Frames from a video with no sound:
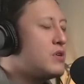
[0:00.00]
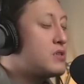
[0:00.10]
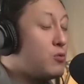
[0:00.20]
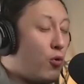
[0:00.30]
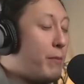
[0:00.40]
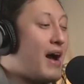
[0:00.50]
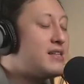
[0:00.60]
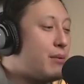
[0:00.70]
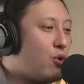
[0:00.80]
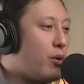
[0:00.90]
我拍
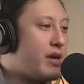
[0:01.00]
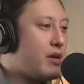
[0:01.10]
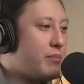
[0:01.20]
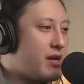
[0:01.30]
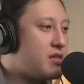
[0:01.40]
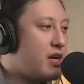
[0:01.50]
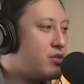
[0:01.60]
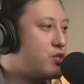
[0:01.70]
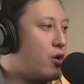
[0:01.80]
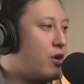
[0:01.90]
加密货币影片已经
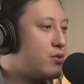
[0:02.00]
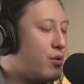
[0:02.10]
很久了，